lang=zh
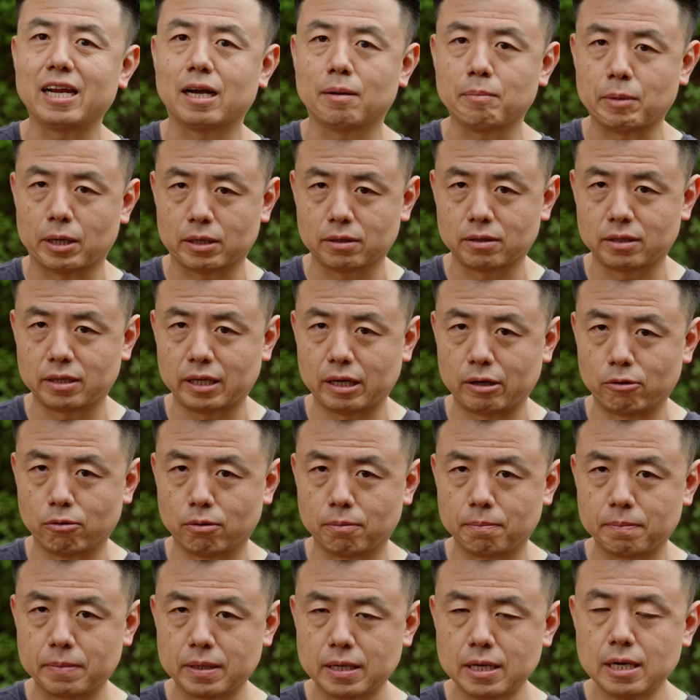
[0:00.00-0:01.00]
2秒的内
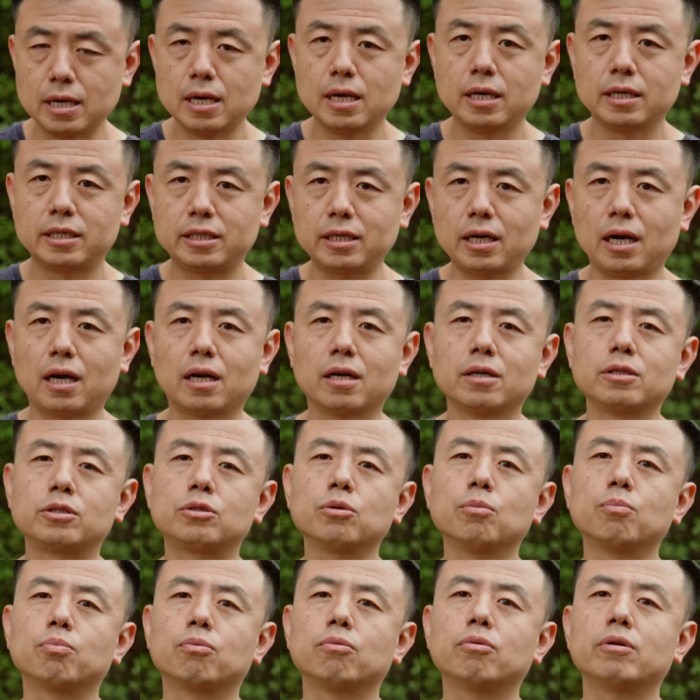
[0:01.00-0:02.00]
容，这样呢
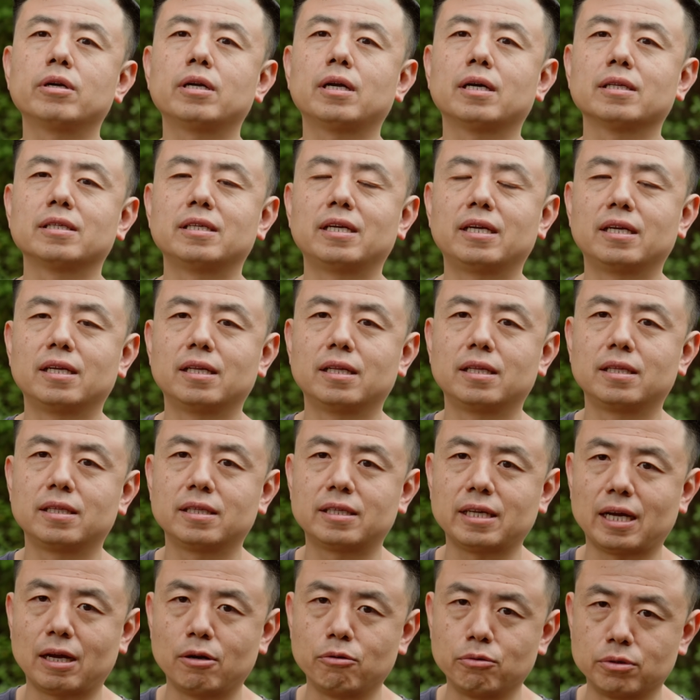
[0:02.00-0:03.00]
就不会让您
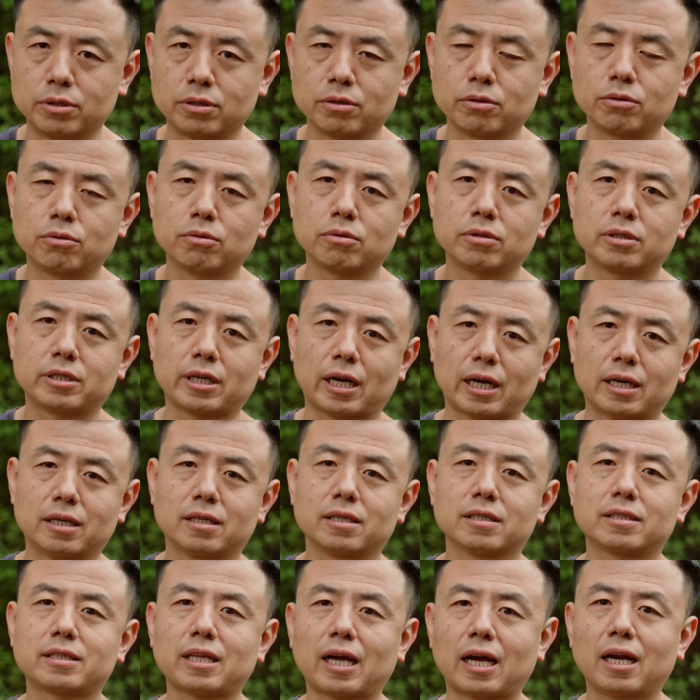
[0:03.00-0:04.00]
在旅行中产
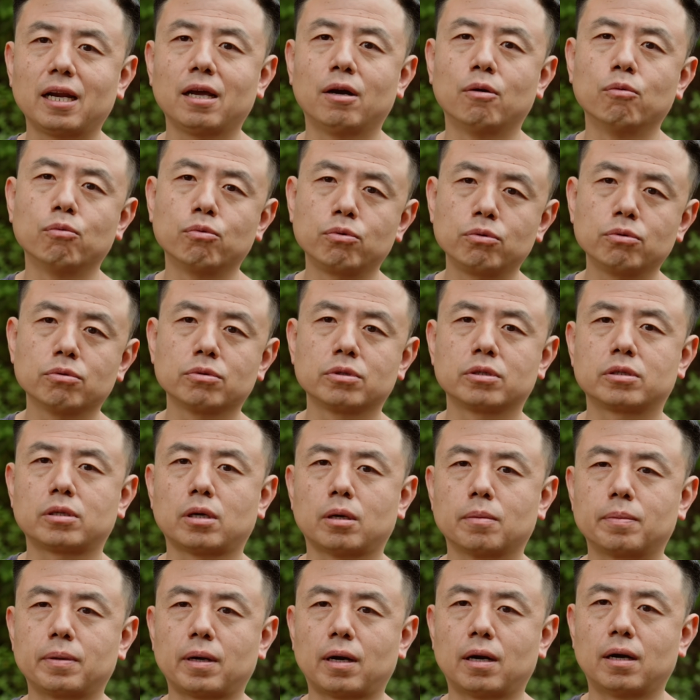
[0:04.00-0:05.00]
生大量无用的
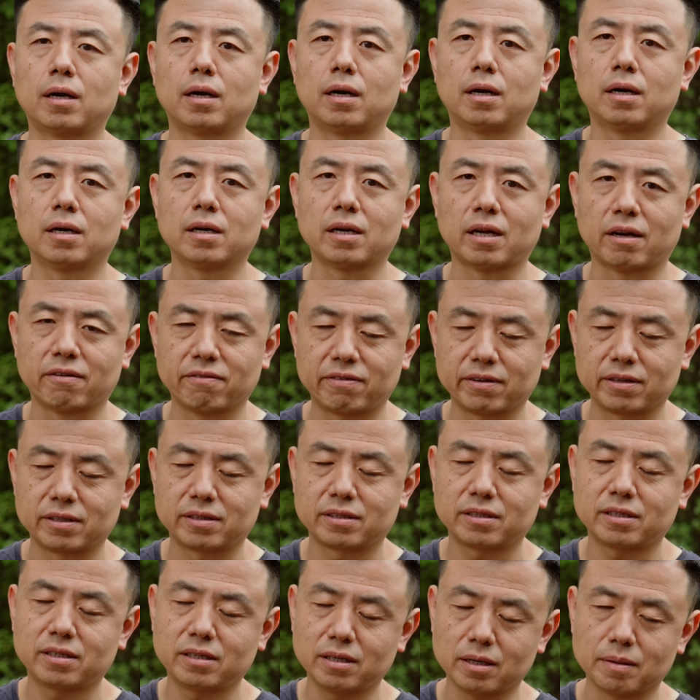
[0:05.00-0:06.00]
照片，而浪费
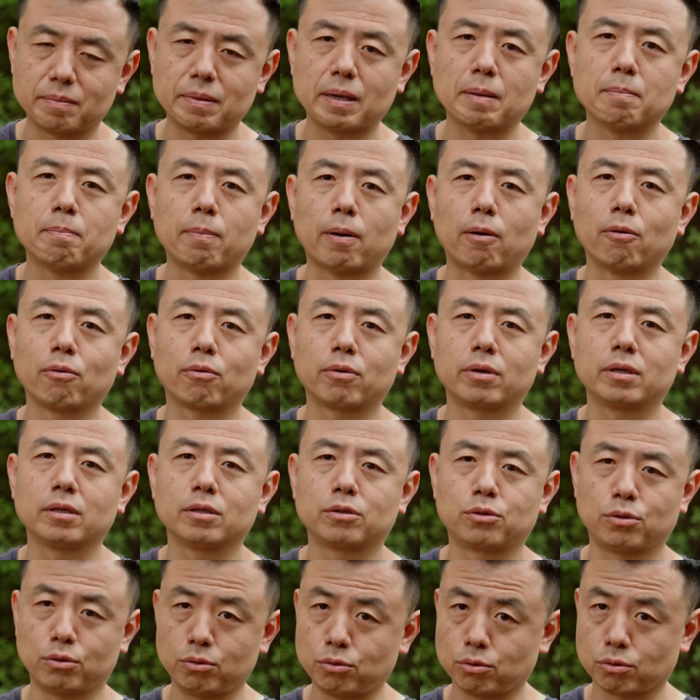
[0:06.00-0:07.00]
特别宝贵的
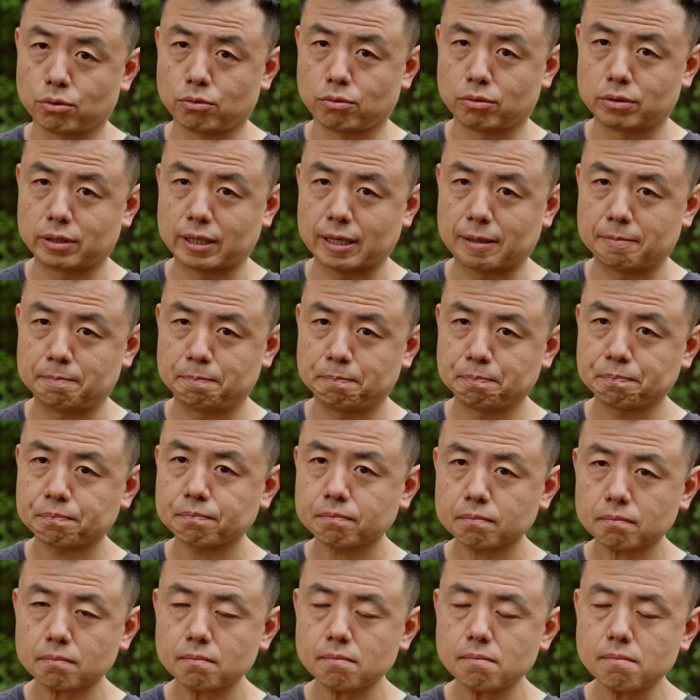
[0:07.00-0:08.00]
存储的空间。
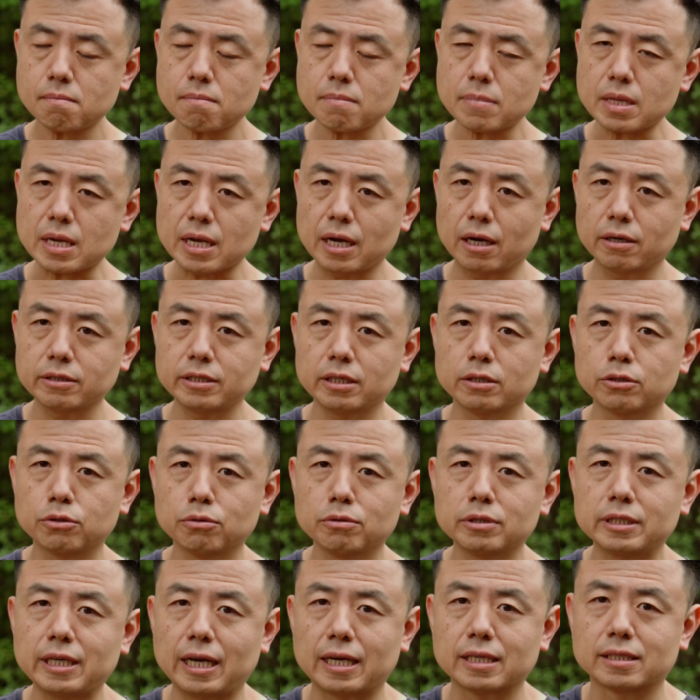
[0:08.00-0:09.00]
还有像
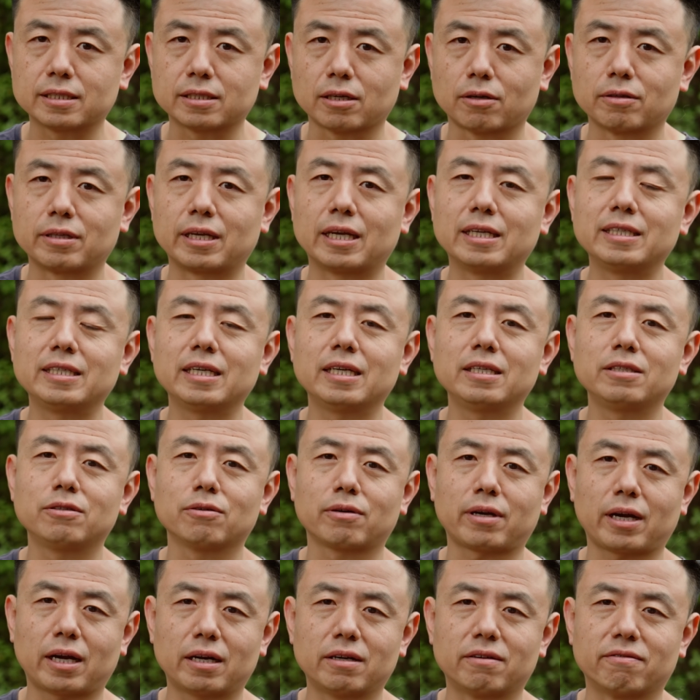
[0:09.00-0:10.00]
松下早年间
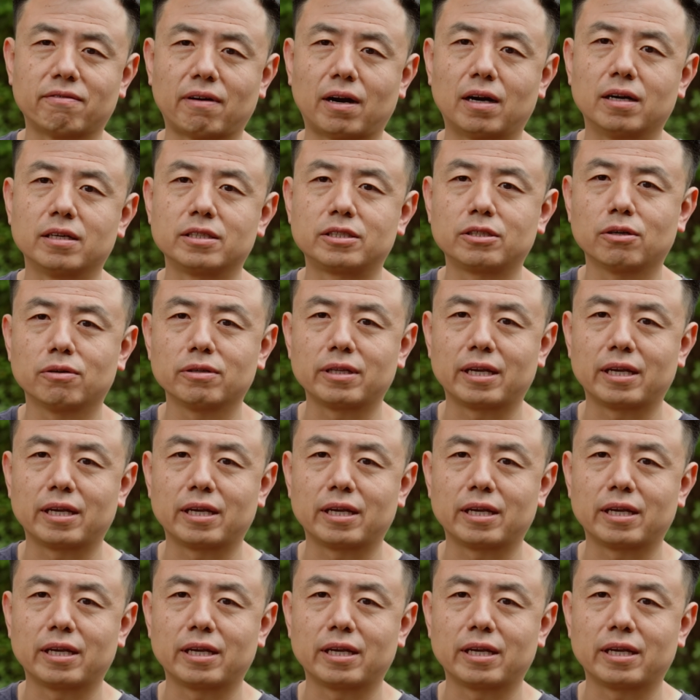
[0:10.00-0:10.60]
就开始玩的焦